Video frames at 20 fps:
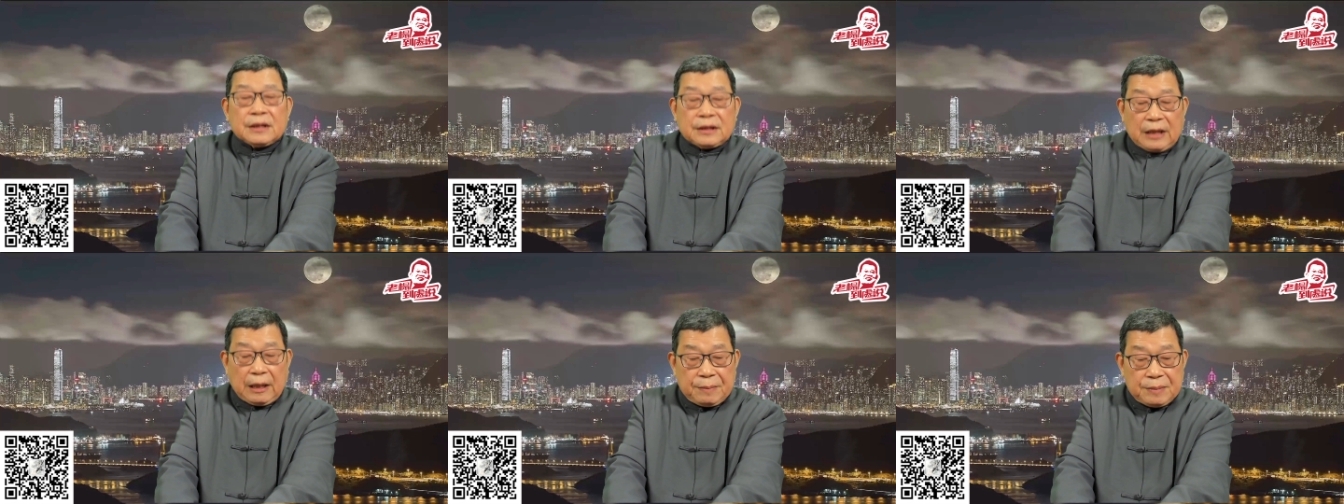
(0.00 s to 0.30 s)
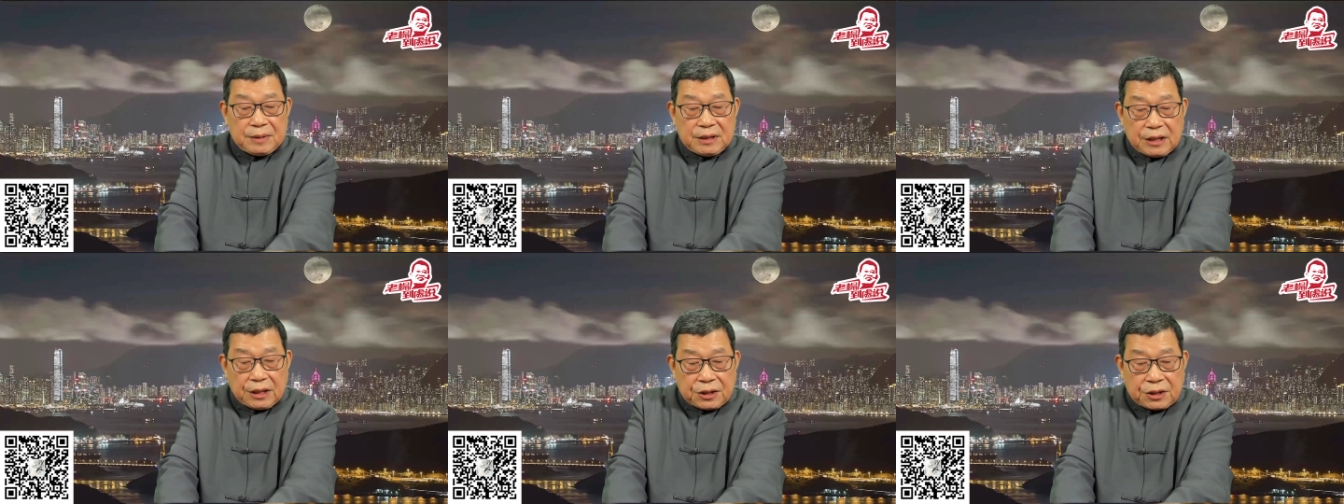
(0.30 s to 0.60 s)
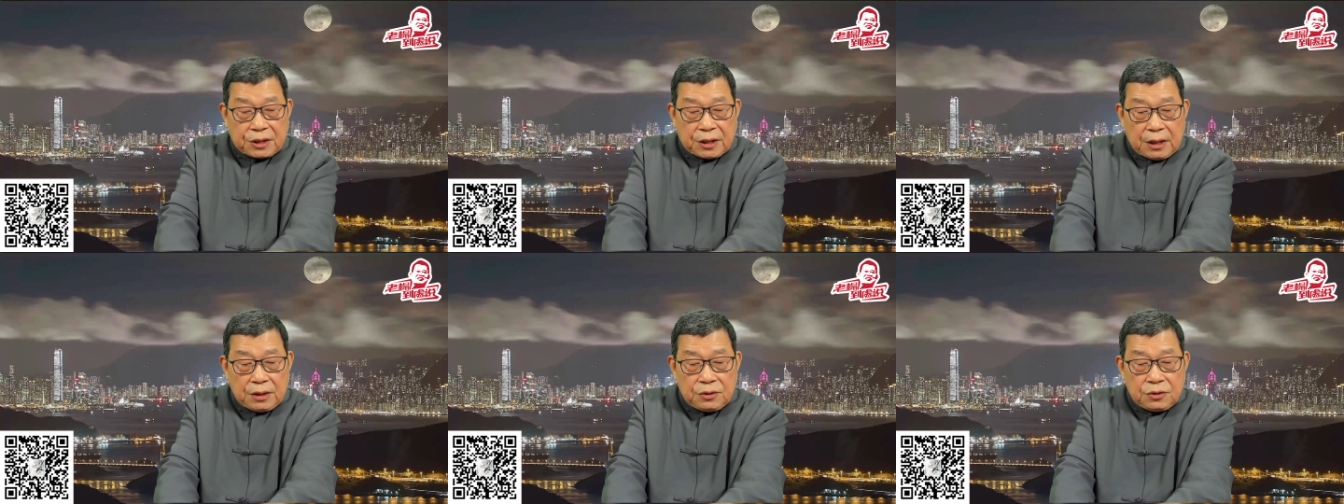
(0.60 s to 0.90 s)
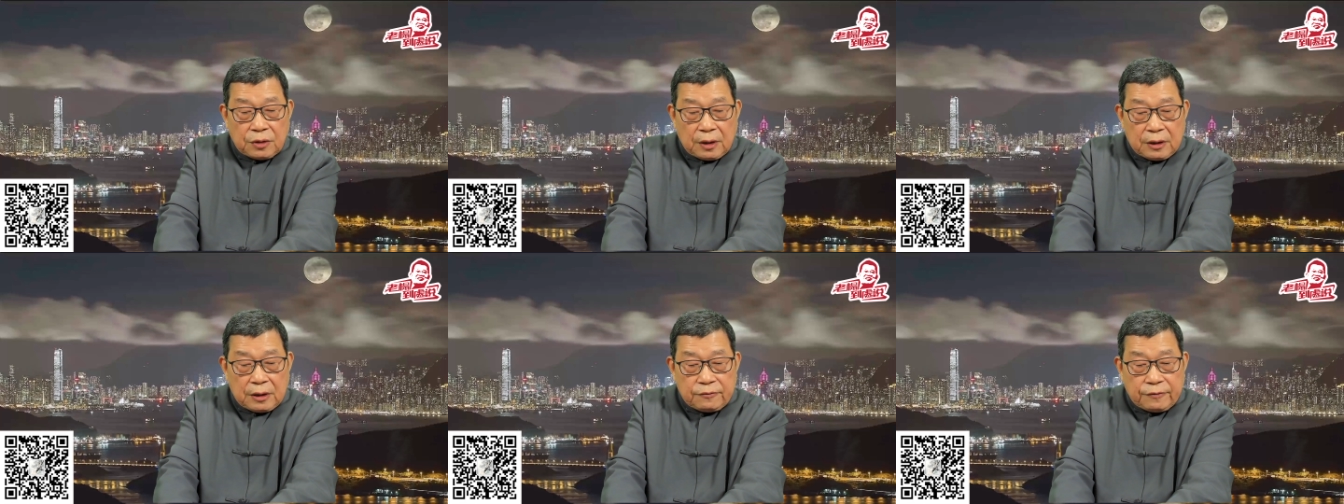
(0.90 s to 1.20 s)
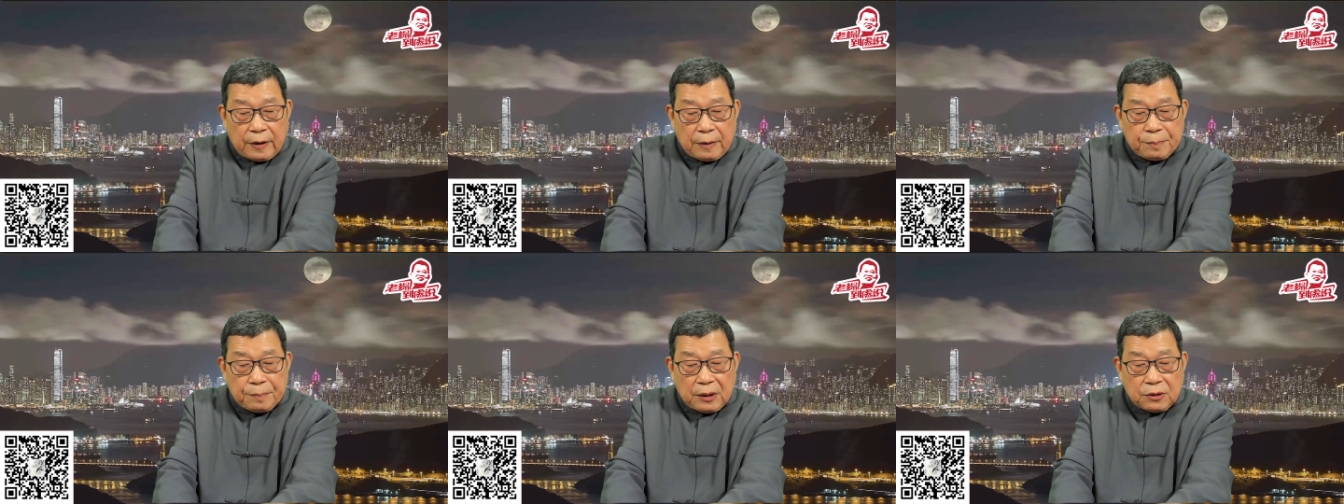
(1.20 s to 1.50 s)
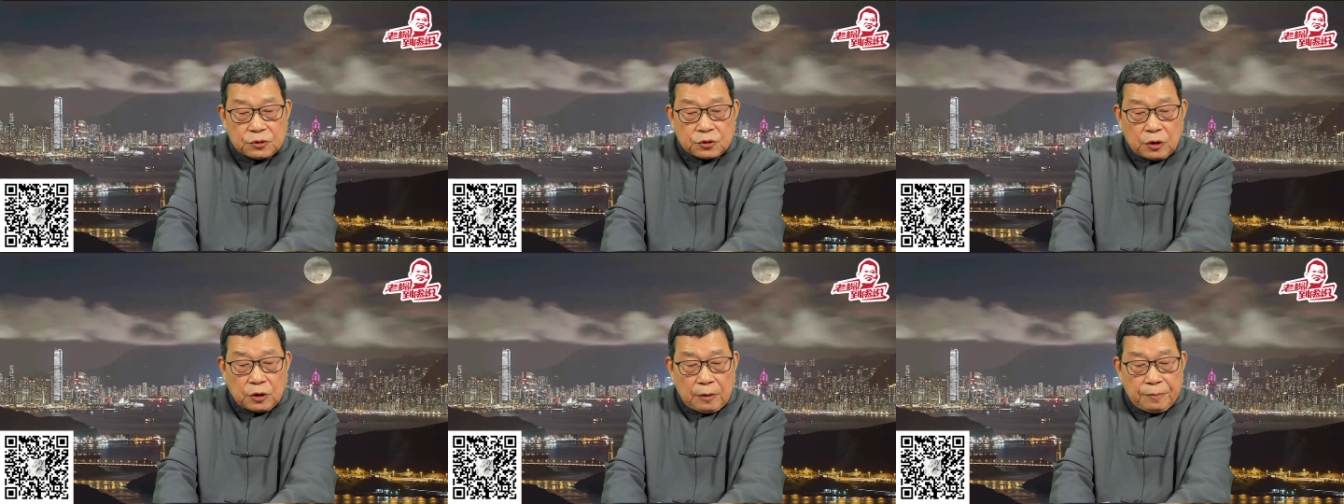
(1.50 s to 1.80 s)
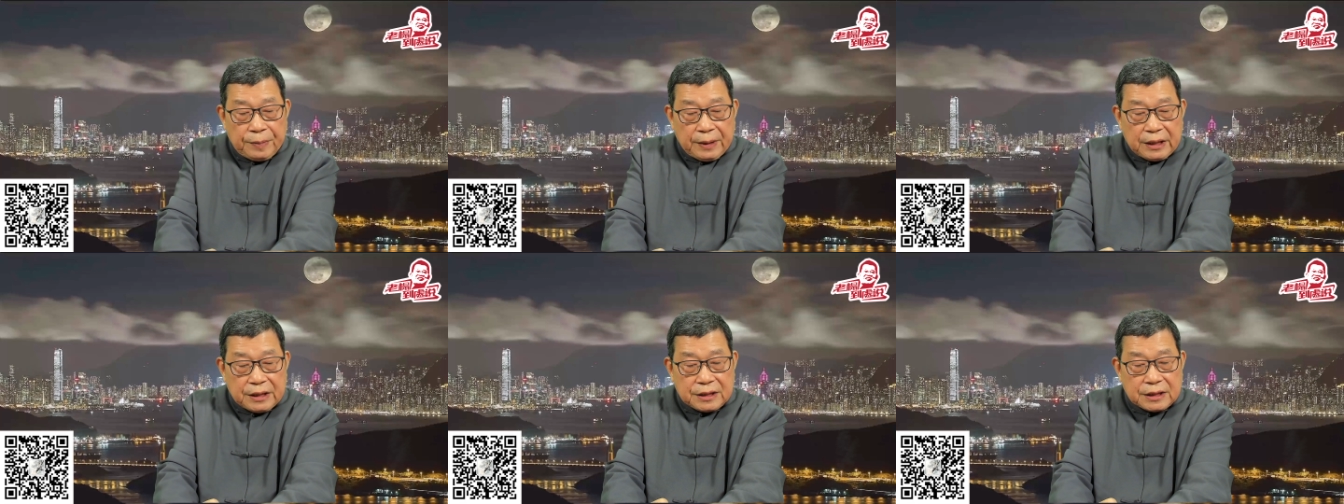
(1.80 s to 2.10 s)
他们向身穿防爆
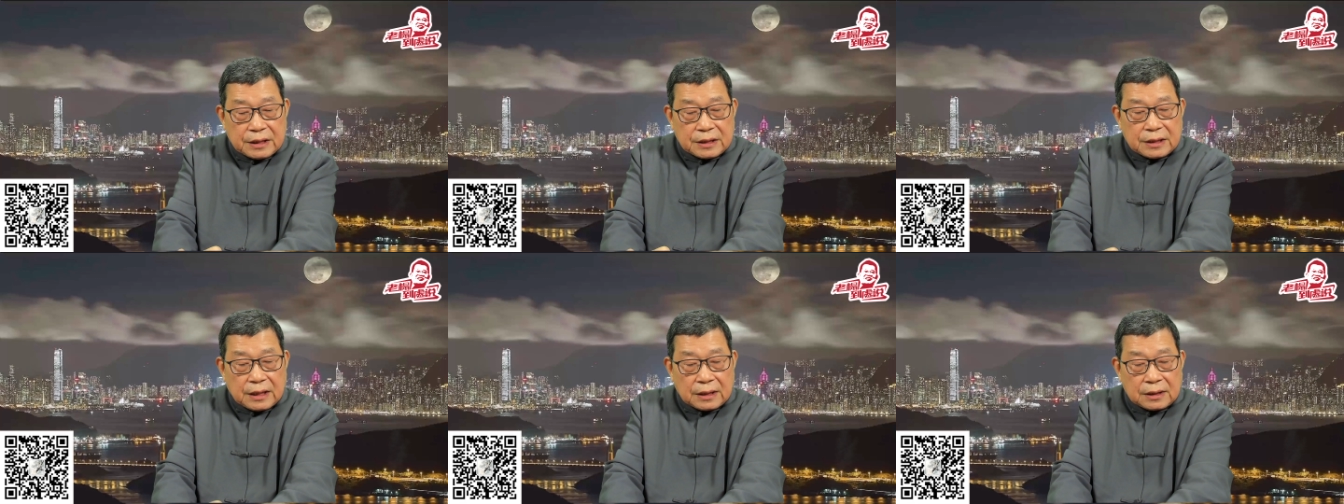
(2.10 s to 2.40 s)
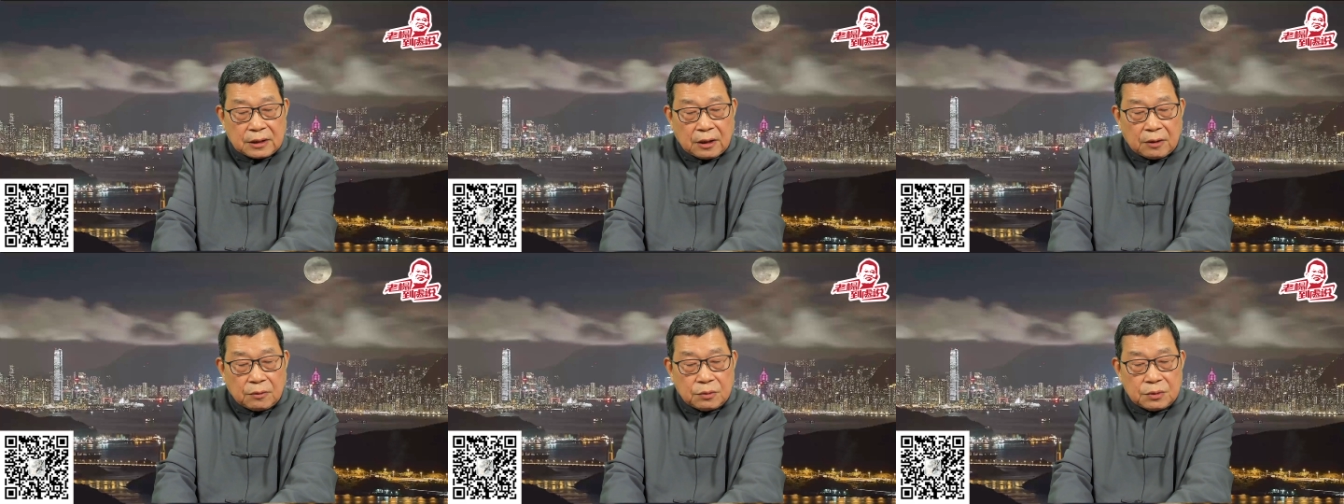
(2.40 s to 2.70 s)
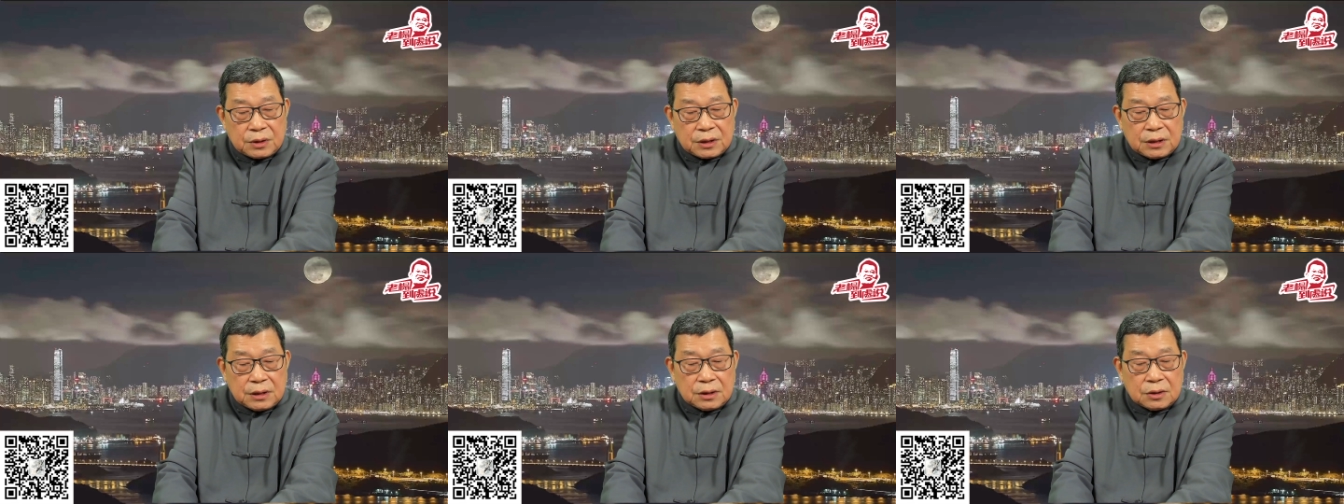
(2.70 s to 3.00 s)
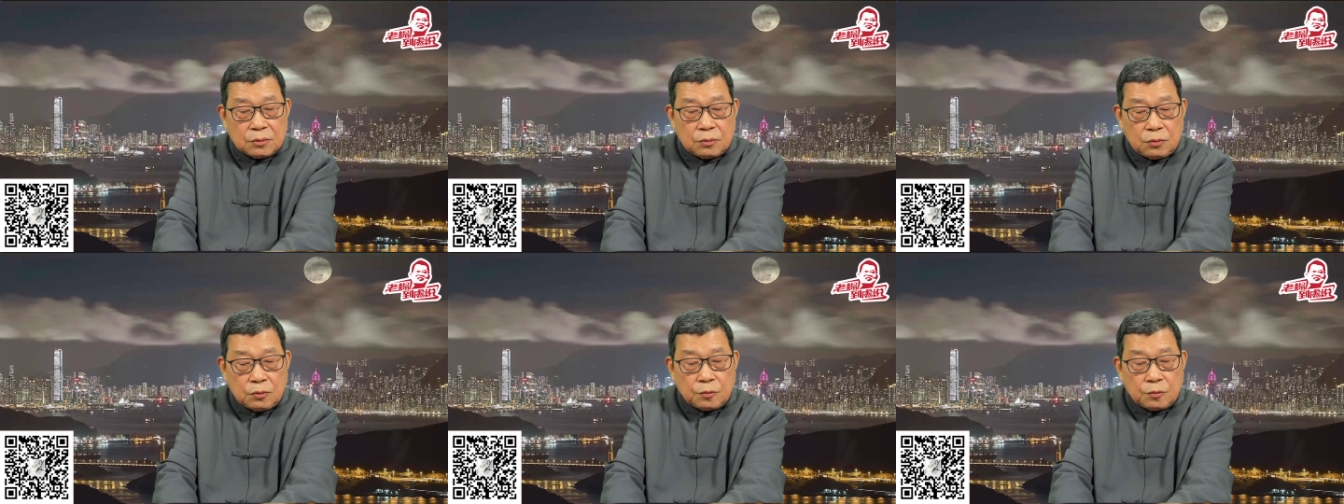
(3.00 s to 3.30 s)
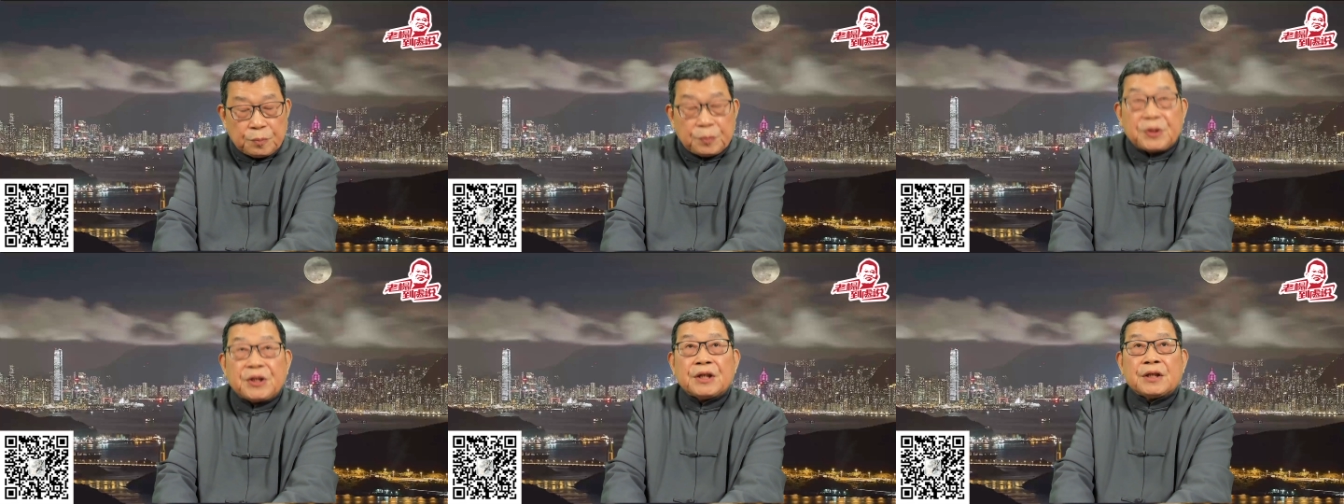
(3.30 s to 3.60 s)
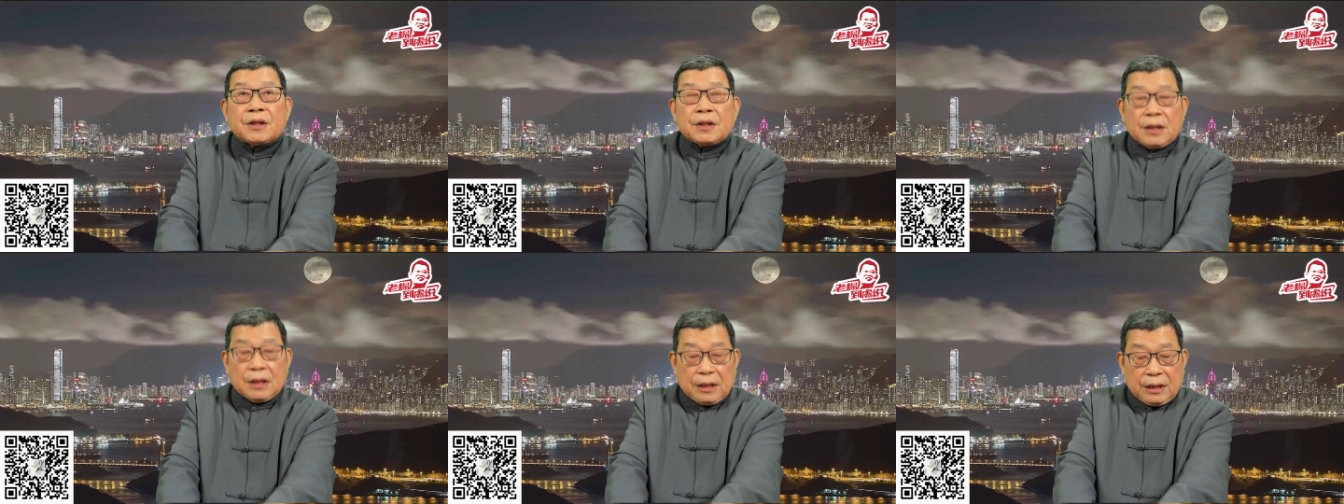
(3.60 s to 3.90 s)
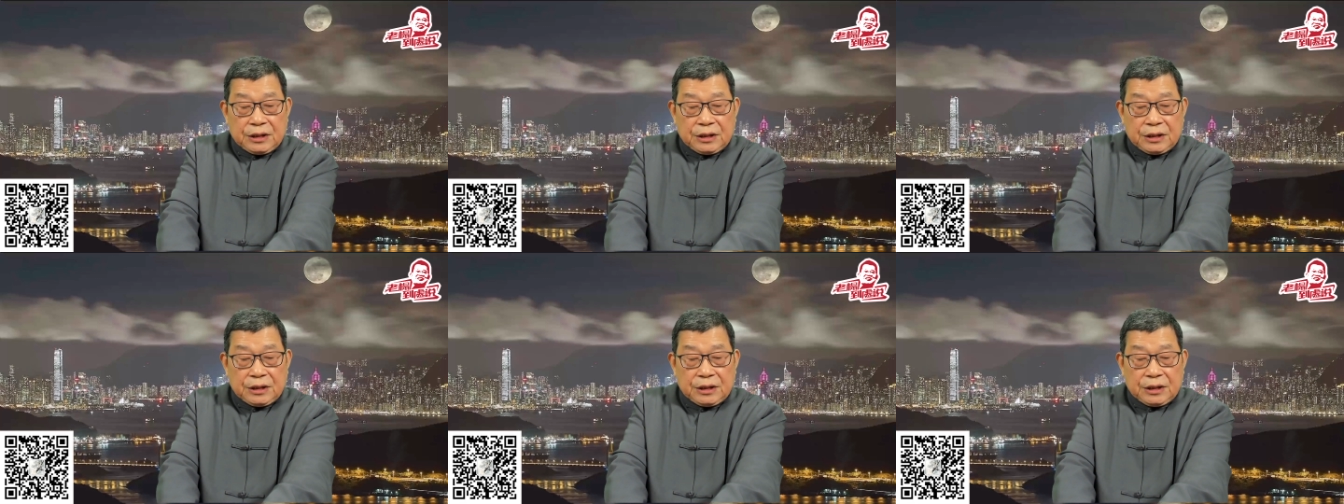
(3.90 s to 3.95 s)
装备的警察投掷物品，